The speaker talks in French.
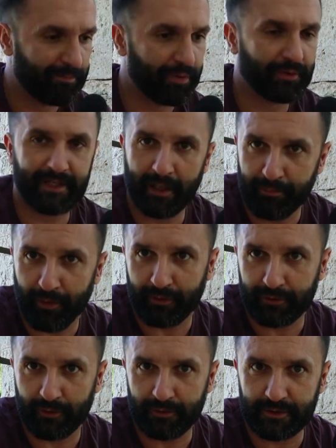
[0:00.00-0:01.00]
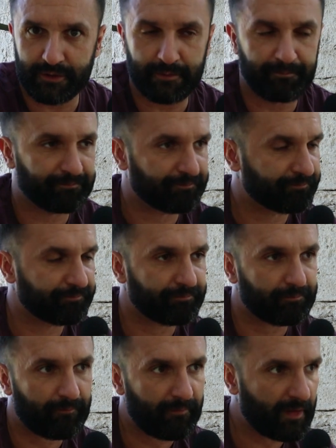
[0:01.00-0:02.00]
peu d'importance
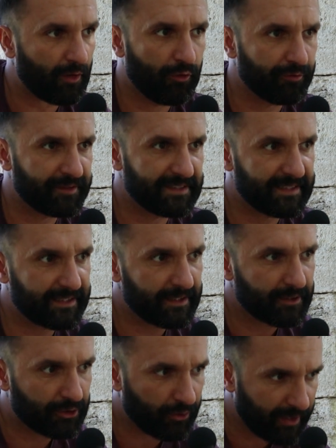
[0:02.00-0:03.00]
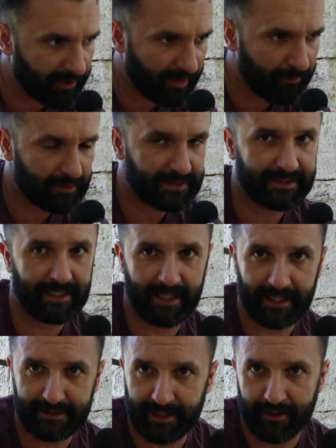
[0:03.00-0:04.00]
au physique. Je regarde vraiment ce qu'il y a à
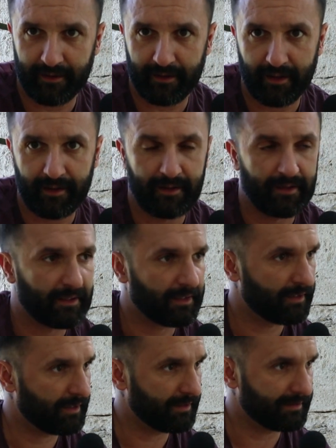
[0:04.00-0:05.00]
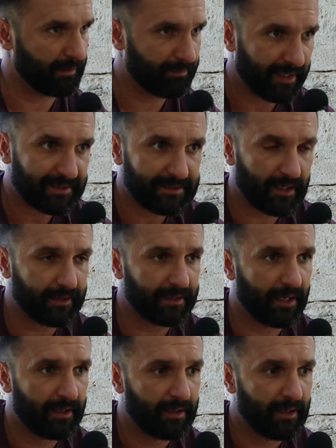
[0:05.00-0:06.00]
l'intérieur des
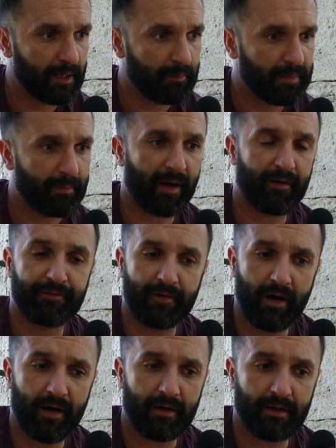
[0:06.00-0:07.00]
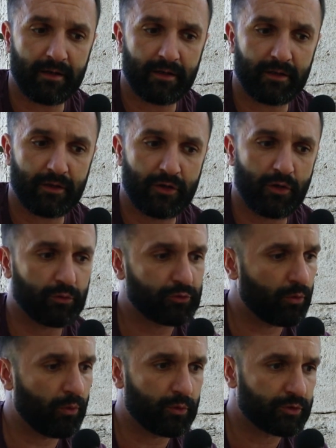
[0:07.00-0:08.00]
personnes. Mais parfois, quand
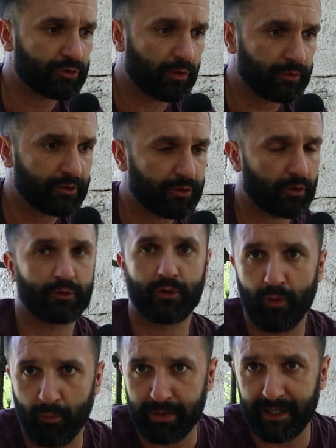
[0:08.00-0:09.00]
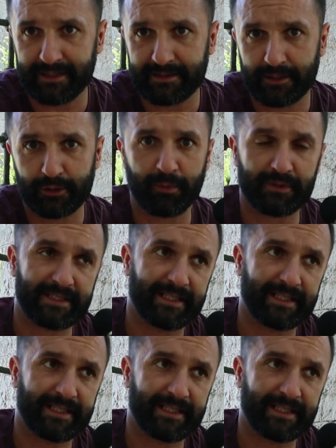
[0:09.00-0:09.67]
on ressent une sorte de complexe, je pense